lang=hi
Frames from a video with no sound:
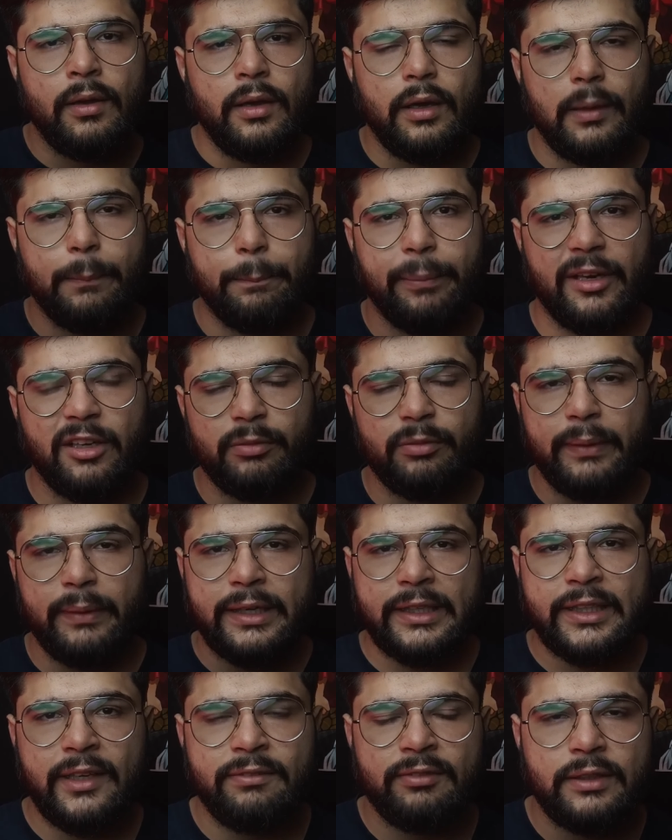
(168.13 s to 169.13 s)

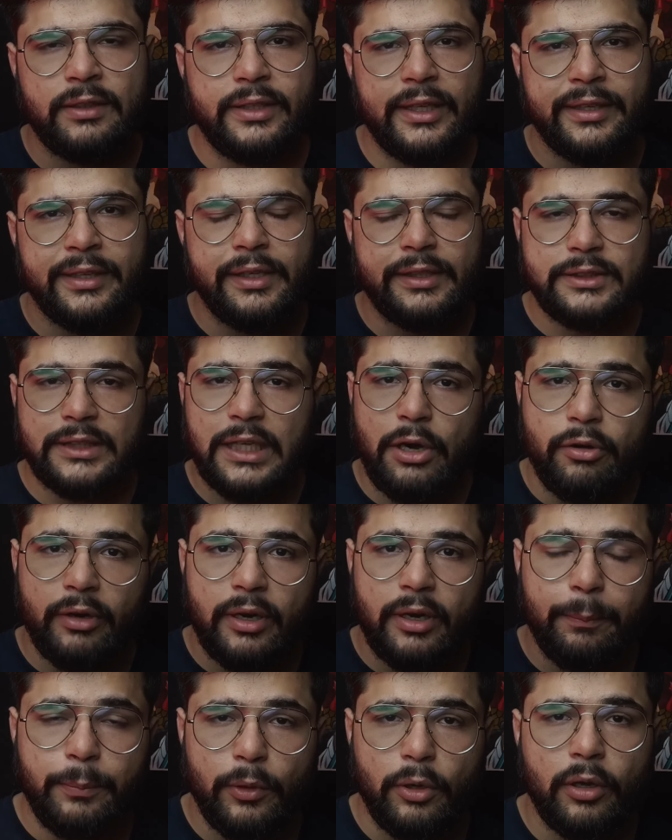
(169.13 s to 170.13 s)
परस्पेक्टिव से देखने जाओगे
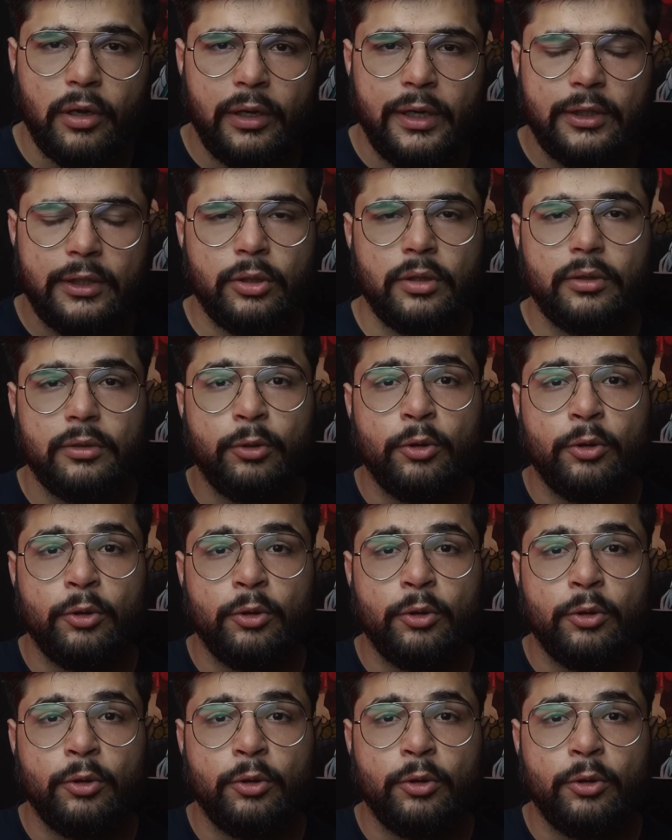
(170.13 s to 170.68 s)
प्योरली तो